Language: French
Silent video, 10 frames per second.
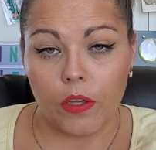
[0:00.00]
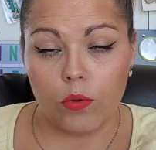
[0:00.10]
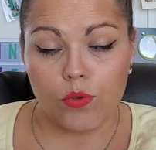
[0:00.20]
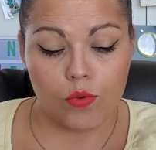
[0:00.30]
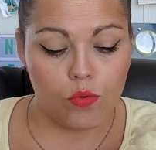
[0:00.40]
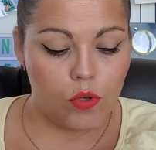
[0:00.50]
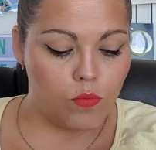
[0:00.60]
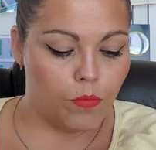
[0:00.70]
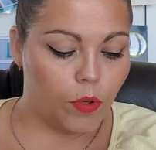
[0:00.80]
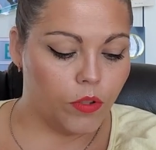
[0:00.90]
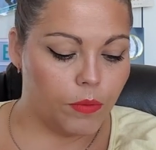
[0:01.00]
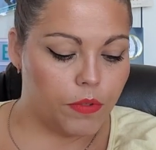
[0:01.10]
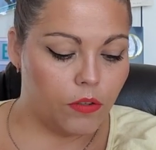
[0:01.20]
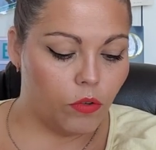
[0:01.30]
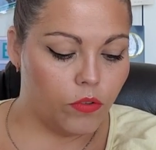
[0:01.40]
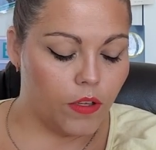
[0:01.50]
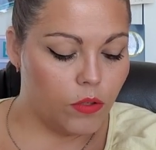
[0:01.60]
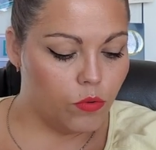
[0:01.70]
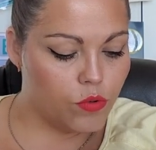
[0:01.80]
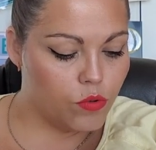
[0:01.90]
une taille au-dessus. Et je me prendrai peut-être une
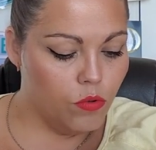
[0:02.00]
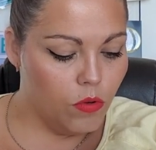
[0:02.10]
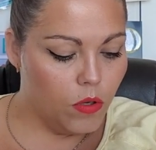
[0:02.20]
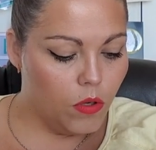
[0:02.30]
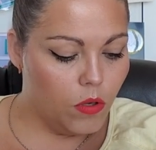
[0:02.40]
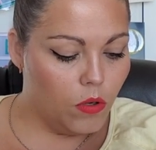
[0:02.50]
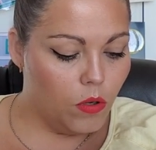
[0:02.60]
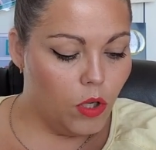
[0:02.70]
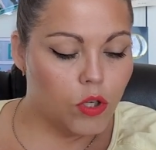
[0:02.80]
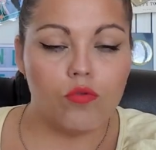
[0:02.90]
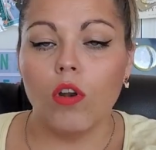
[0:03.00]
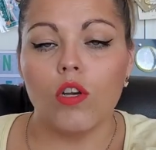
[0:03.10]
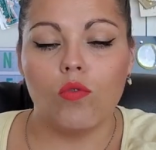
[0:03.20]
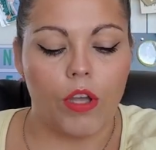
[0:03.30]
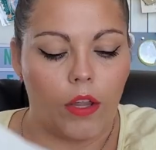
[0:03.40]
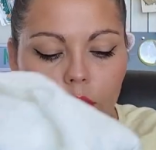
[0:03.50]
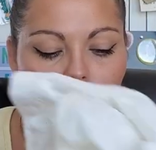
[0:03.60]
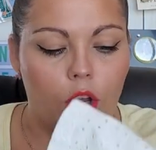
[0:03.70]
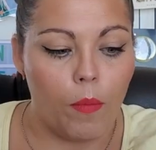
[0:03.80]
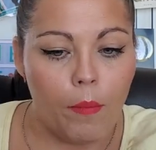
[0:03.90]
taille au-dessus. Et celui-là, je le
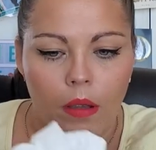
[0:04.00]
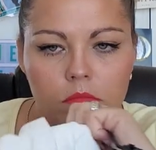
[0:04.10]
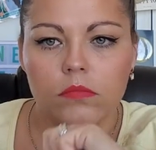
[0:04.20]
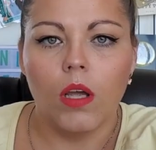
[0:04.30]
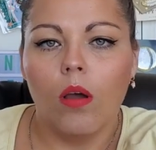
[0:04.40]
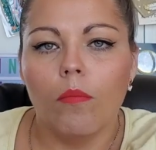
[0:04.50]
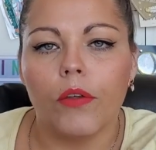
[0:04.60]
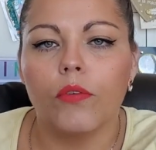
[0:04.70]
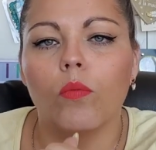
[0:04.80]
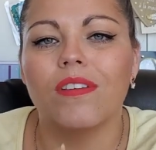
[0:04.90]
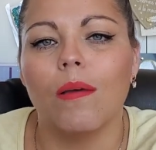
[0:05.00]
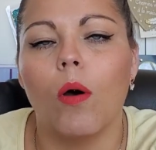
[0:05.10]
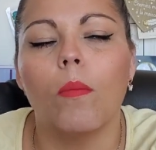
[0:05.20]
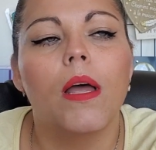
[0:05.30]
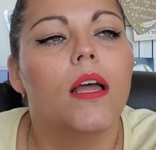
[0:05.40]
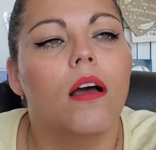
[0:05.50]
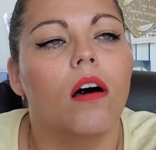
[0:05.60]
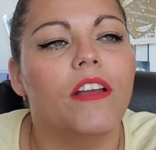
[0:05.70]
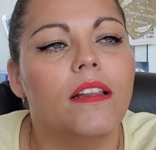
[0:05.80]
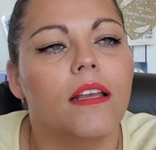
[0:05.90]
garderai quand même. Hein. Parce que moi, ça m'en...
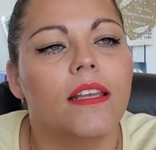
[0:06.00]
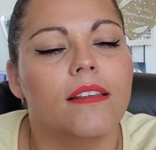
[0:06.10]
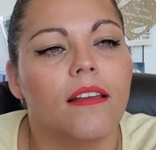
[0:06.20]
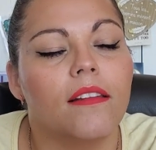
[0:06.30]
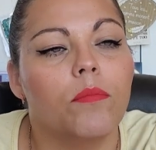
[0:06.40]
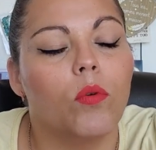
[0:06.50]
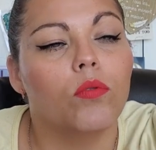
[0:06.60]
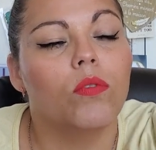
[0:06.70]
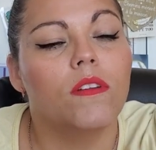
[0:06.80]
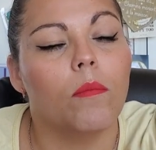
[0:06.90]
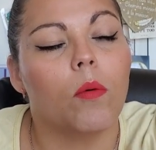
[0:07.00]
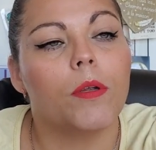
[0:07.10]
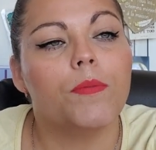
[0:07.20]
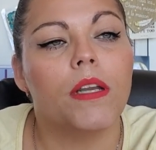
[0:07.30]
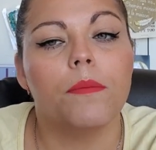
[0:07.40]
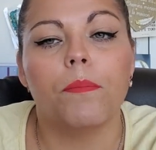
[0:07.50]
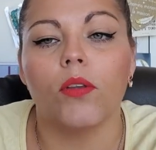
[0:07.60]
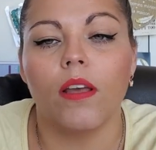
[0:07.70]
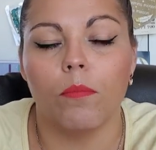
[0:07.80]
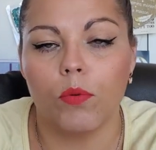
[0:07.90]
En fait, il y a certains produits, ça m'empêche pas de les
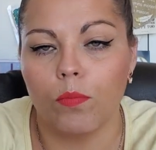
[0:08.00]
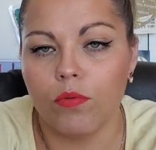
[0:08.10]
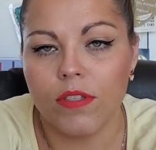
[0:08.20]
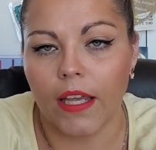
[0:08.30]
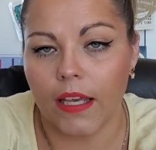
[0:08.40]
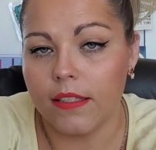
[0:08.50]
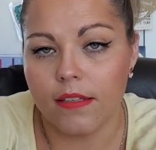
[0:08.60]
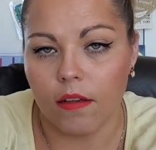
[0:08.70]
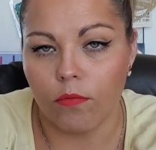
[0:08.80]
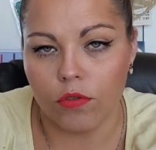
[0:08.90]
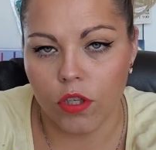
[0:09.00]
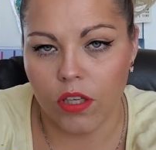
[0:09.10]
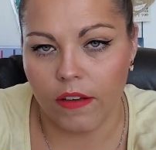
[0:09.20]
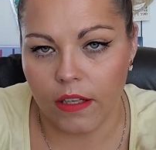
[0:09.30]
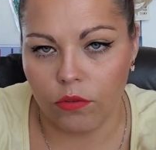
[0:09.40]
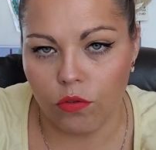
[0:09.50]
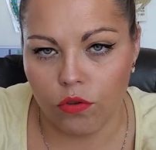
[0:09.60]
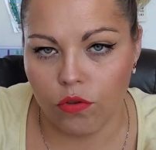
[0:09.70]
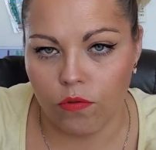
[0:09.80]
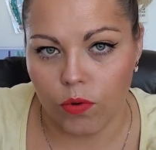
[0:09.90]
porter un peu plus serrés si ça fonctionne avec la
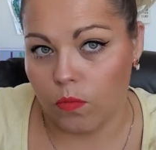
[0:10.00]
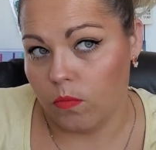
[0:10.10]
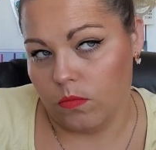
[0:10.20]
tenue que je veux